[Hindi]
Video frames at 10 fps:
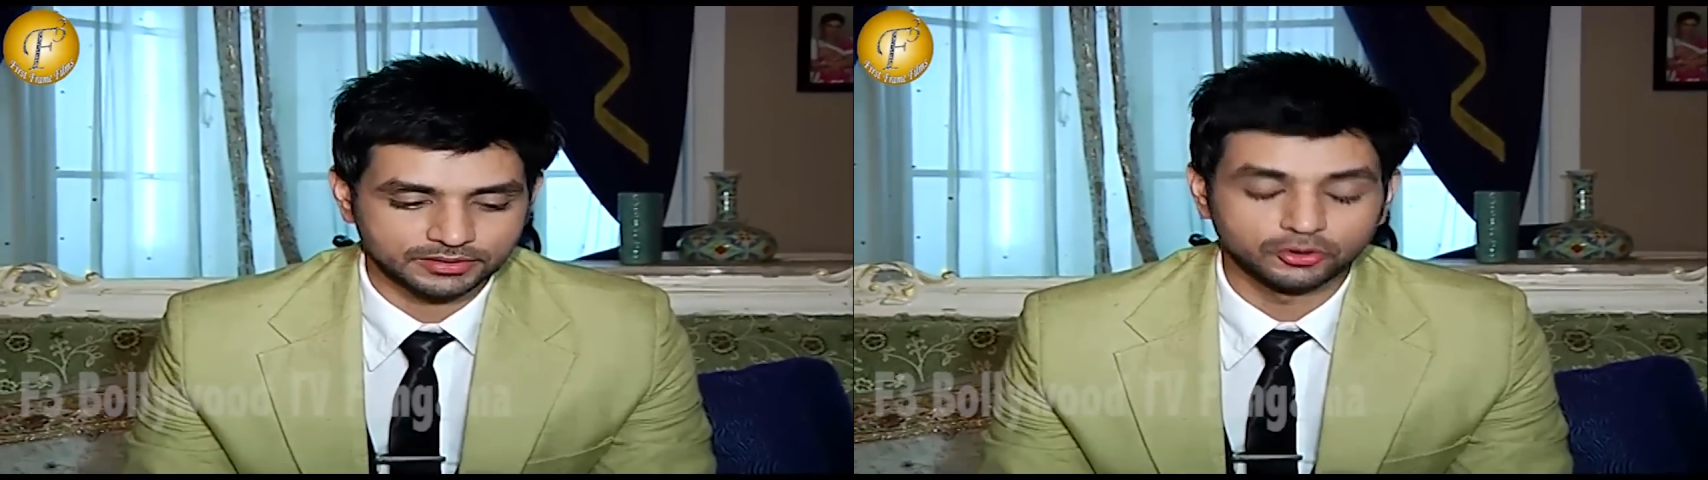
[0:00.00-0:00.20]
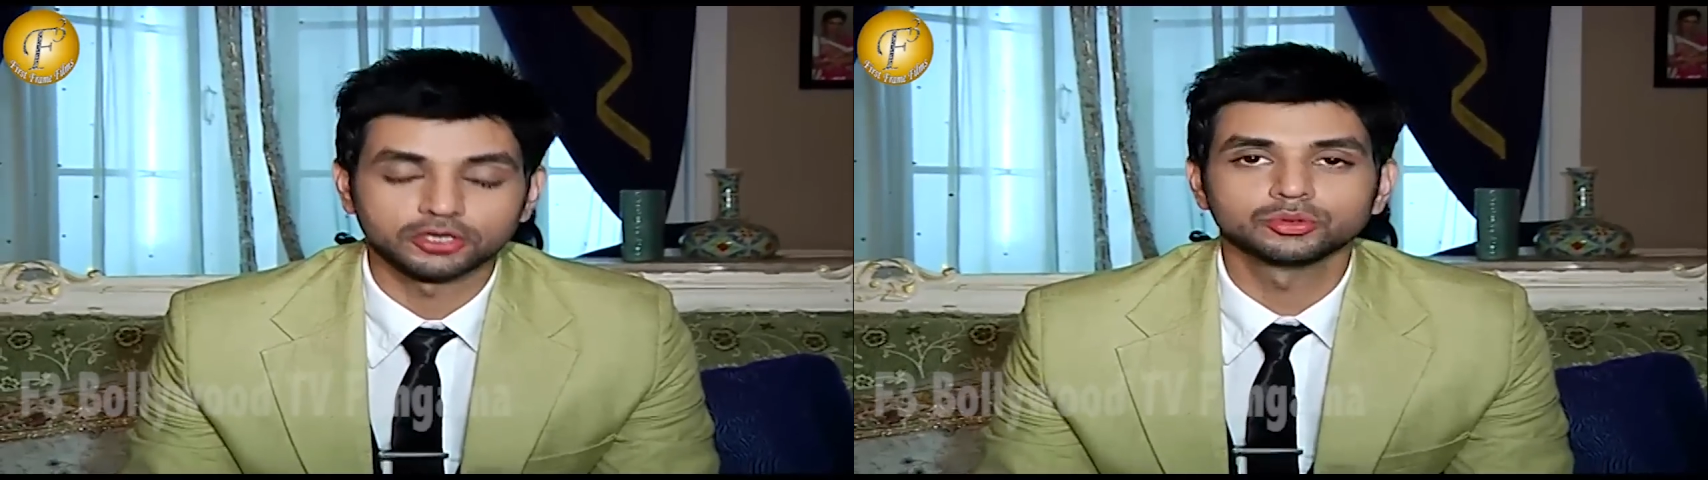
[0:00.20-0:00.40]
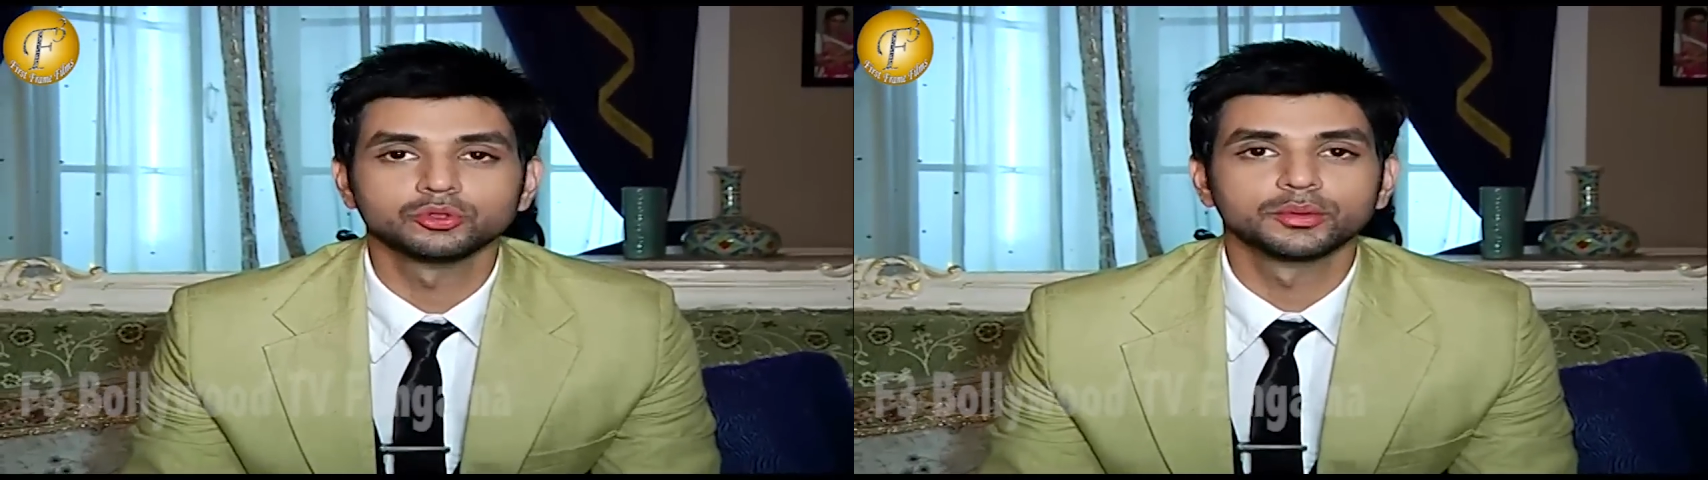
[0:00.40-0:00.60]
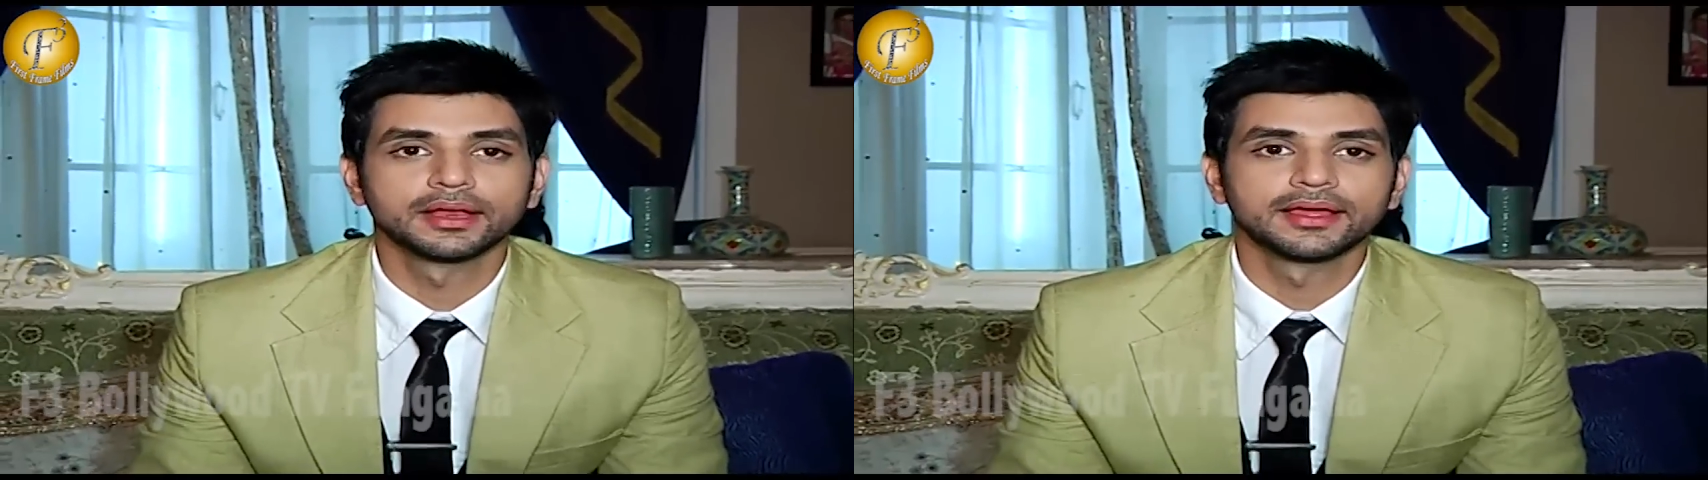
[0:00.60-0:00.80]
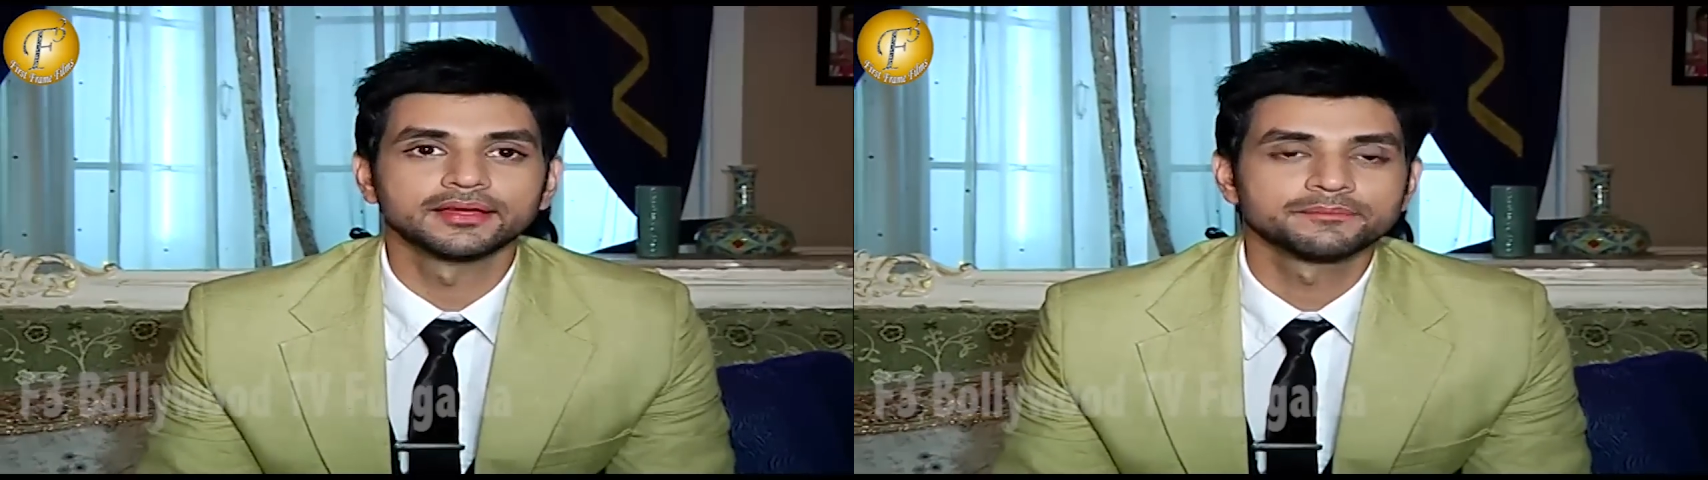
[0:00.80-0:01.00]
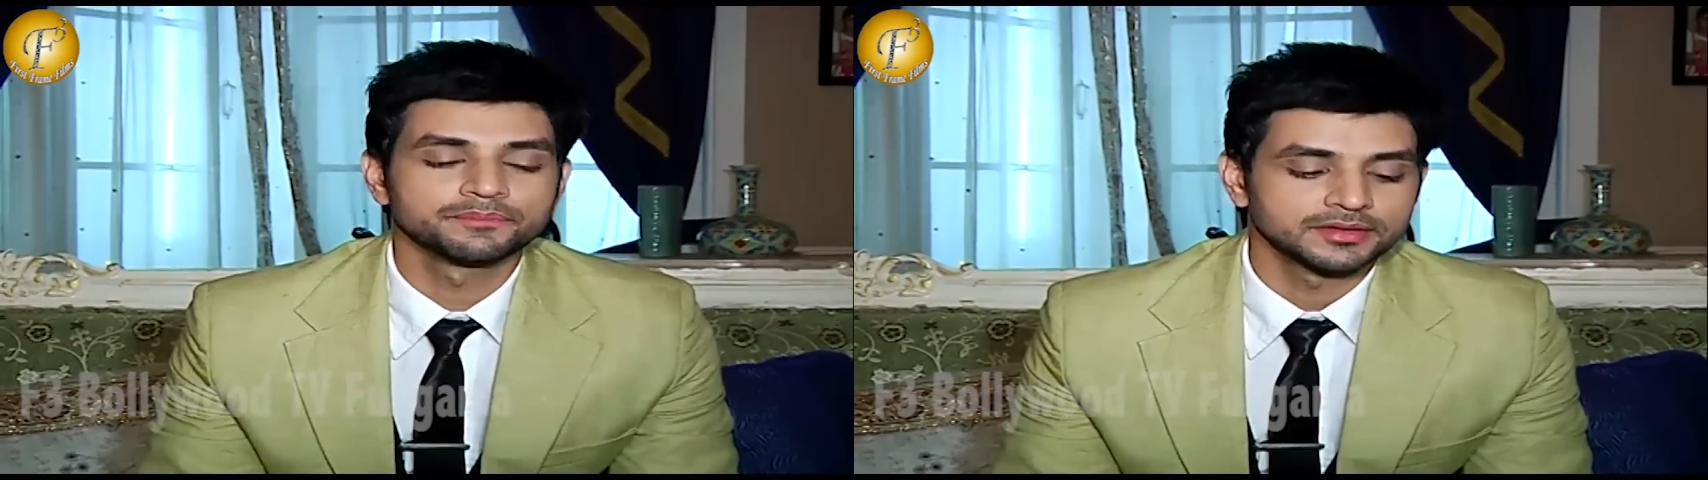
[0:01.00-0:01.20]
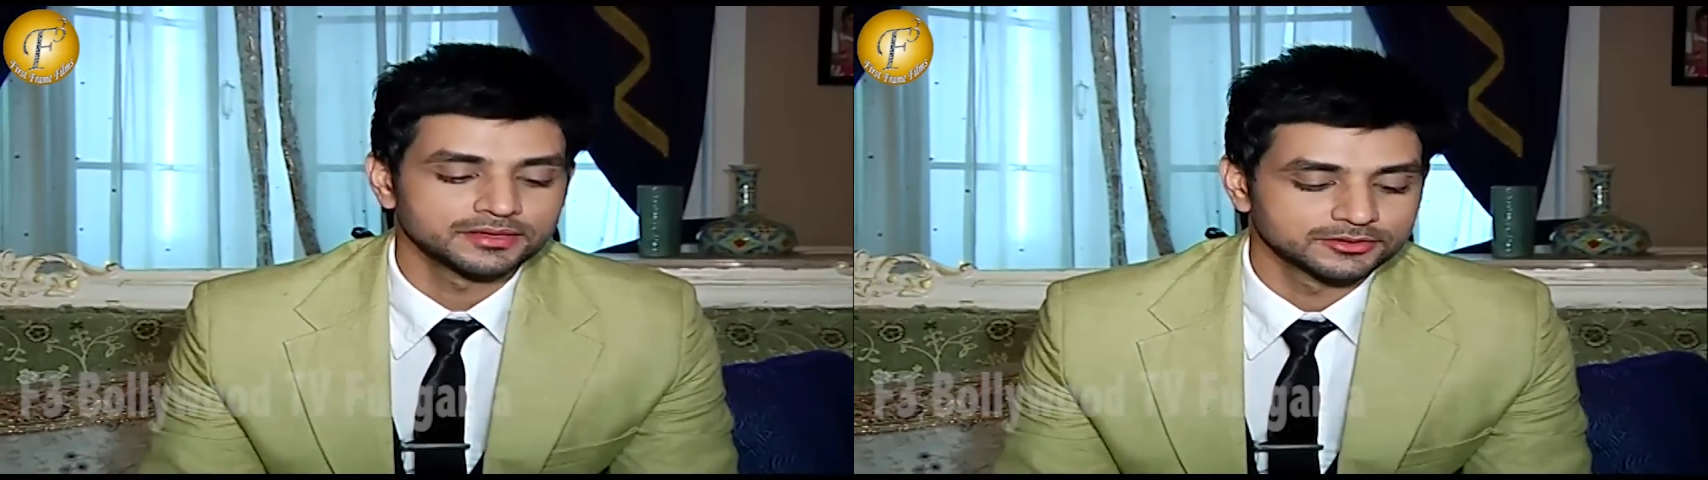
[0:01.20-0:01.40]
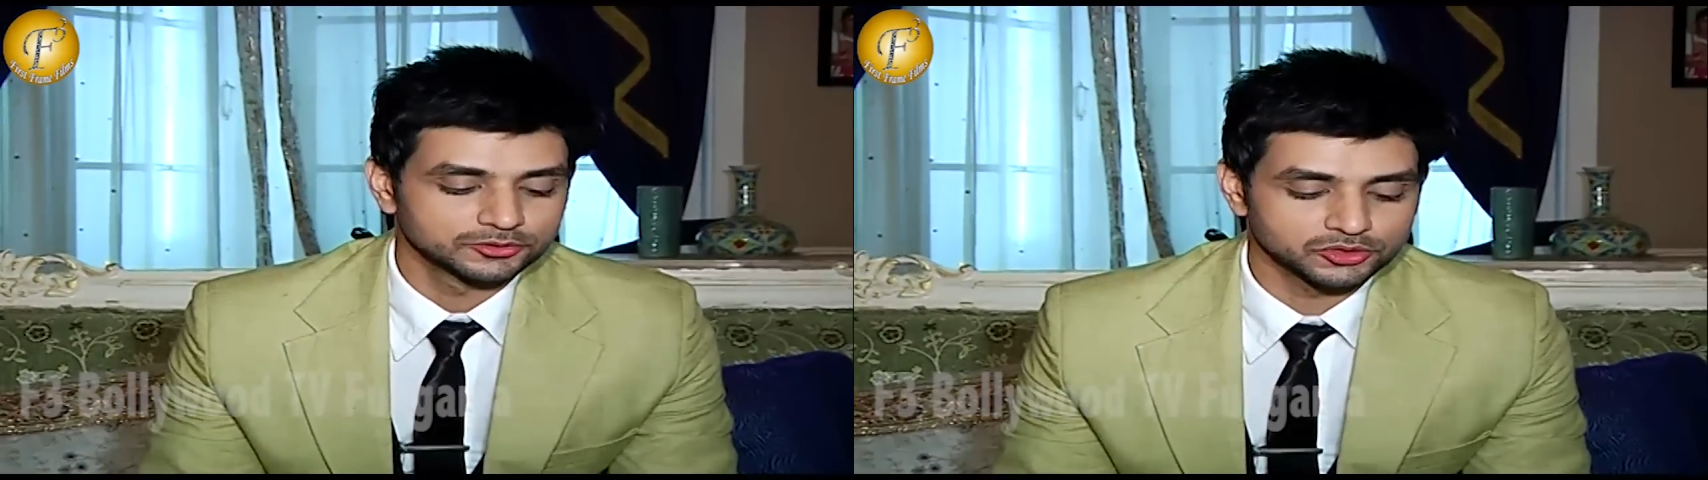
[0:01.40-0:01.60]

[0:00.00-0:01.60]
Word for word: बहुत उल्लू बनाए हैं